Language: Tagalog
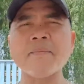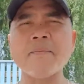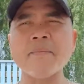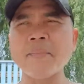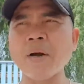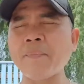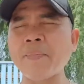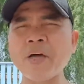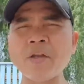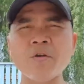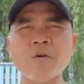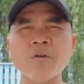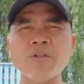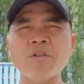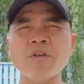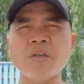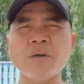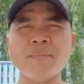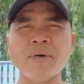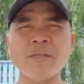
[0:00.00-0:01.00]
mapanood
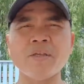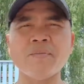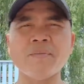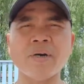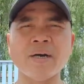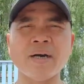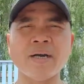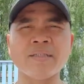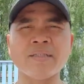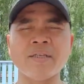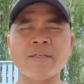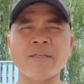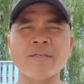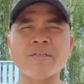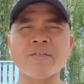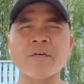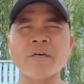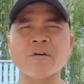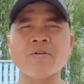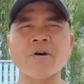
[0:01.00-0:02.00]
nyo naman yung mga
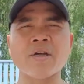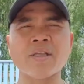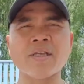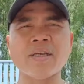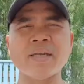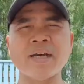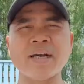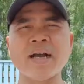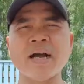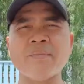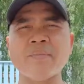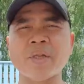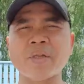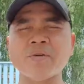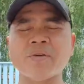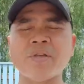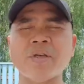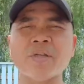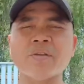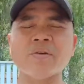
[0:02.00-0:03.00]
sinishare ko at ginagamit
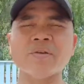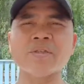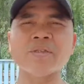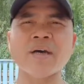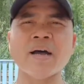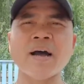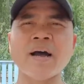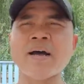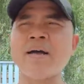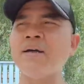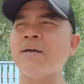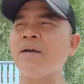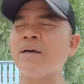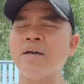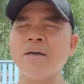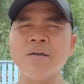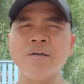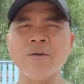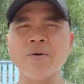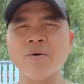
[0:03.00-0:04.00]
ko dito sa
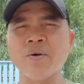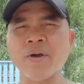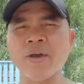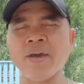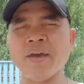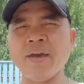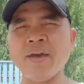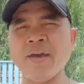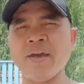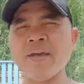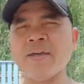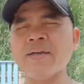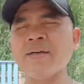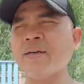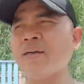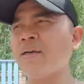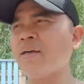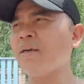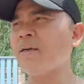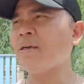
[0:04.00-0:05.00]
UAE
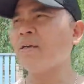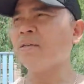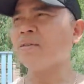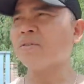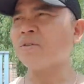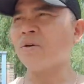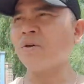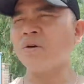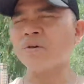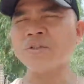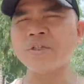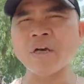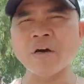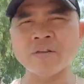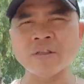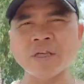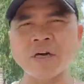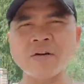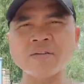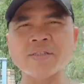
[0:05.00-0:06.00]
so
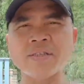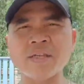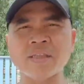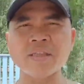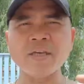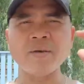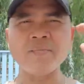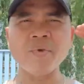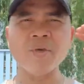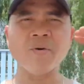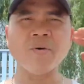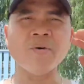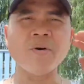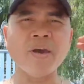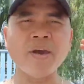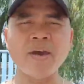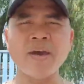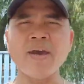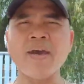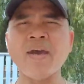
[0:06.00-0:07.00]
shout out sa team
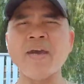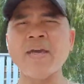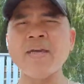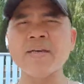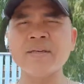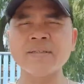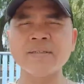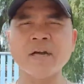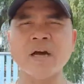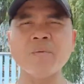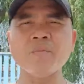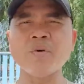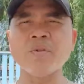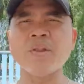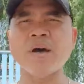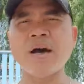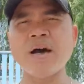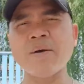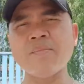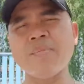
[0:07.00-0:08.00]
UAE Abu
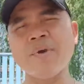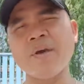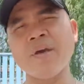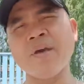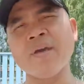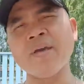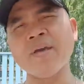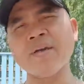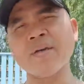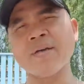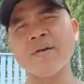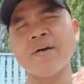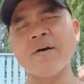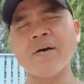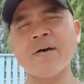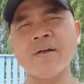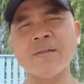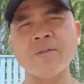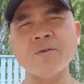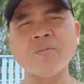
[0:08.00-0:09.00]
Dhabi
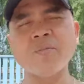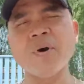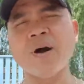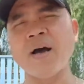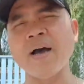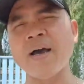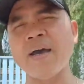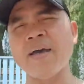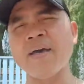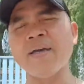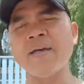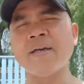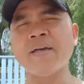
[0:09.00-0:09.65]
uh, Dubai